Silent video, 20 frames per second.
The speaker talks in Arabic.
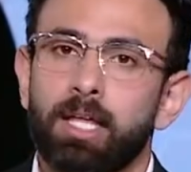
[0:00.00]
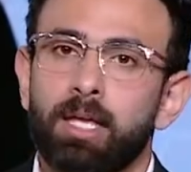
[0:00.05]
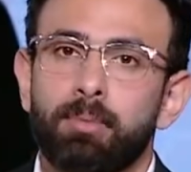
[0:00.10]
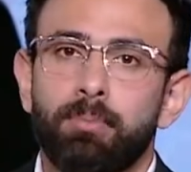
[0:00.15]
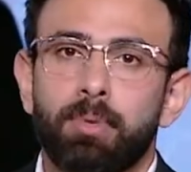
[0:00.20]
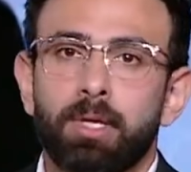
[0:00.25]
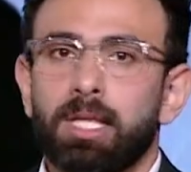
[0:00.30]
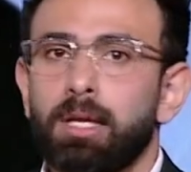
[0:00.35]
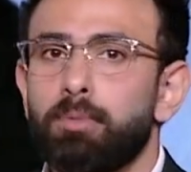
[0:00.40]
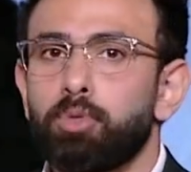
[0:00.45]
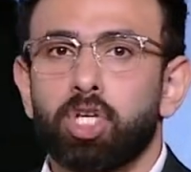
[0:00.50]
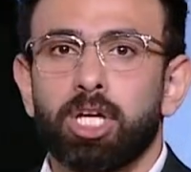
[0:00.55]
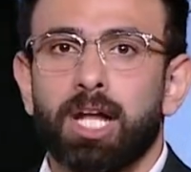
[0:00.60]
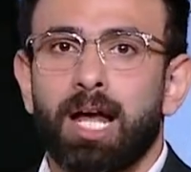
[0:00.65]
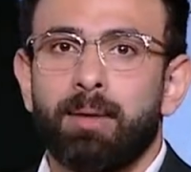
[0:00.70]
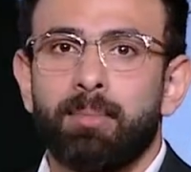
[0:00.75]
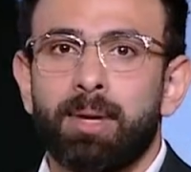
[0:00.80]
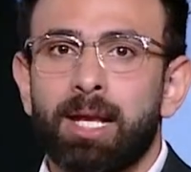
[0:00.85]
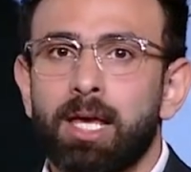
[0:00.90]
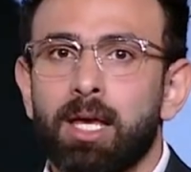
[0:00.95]
بتمشي
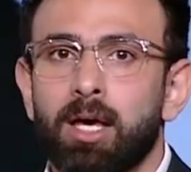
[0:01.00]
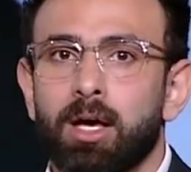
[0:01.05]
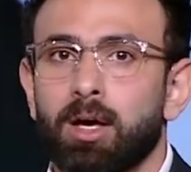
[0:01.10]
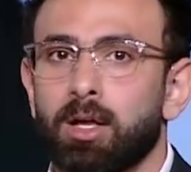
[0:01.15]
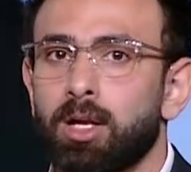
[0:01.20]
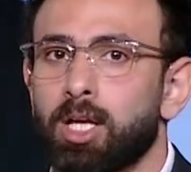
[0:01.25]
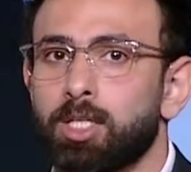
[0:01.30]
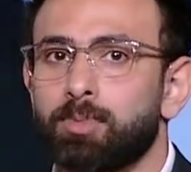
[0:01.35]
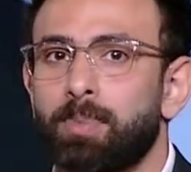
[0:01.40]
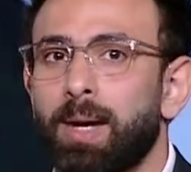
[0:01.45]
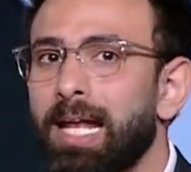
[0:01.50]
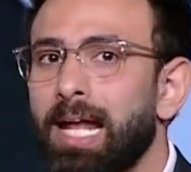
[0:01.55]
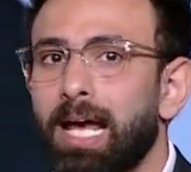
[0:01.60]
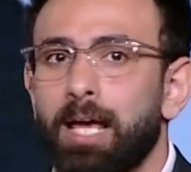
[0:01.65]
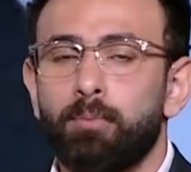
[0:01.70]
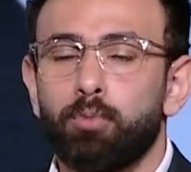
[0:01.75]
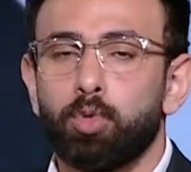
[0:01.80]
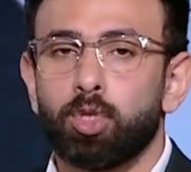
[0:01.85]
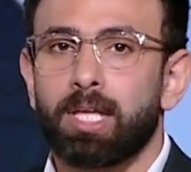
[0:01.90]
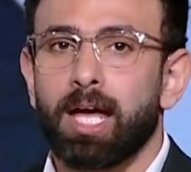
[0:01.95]
العمليه خلاص بقى لعيب
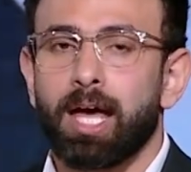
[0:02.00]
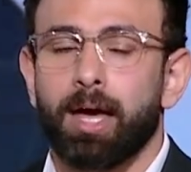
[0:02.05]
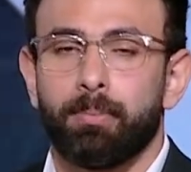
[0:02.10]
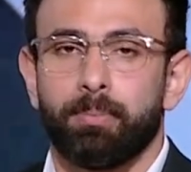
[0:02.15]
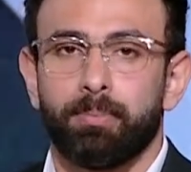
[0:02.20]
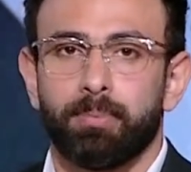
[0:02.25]
منتخب